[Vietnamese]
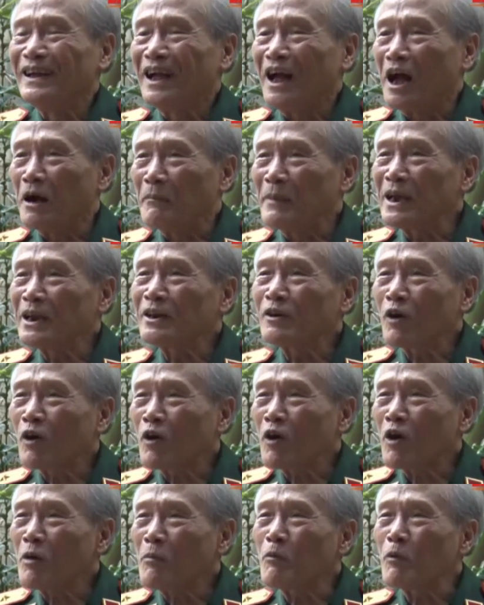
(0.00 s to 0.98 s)
ở bên
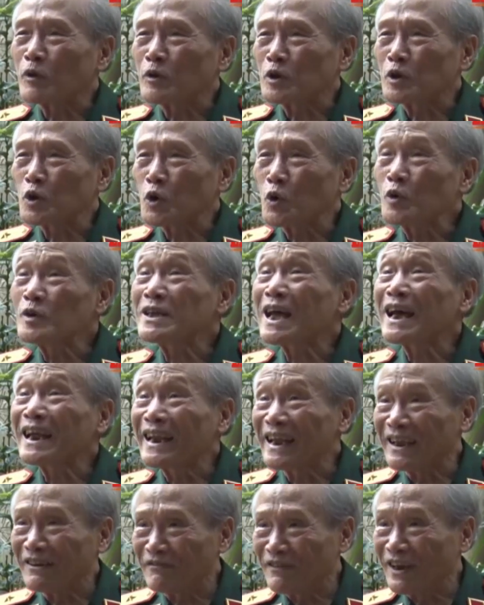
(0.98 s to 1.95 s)
đó có một số gia
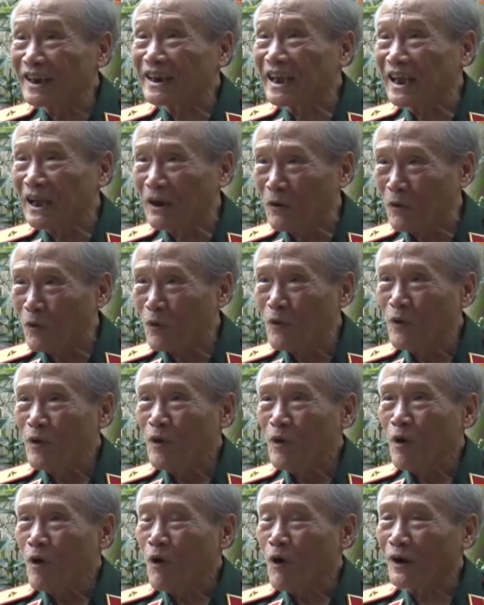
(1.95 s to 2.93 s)
đình Việt Kiều
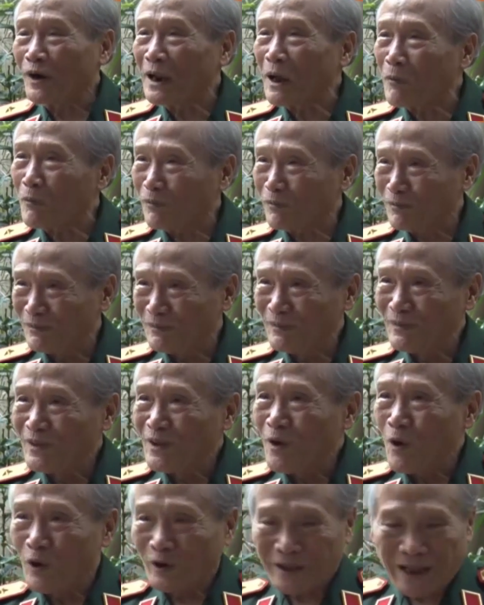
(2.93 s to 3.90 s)
họ đọc
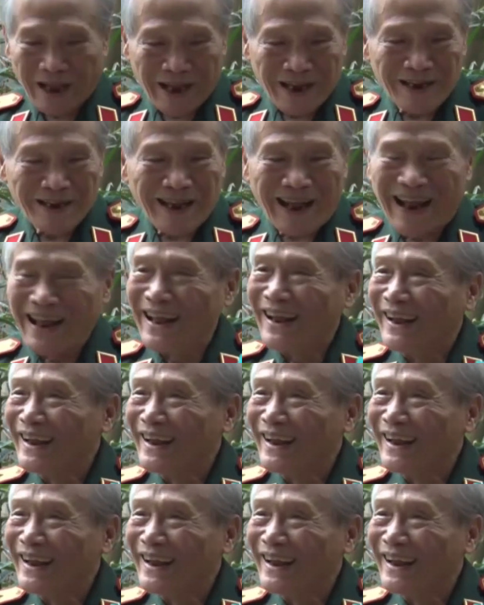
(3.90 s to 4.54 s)
họ thấy rằng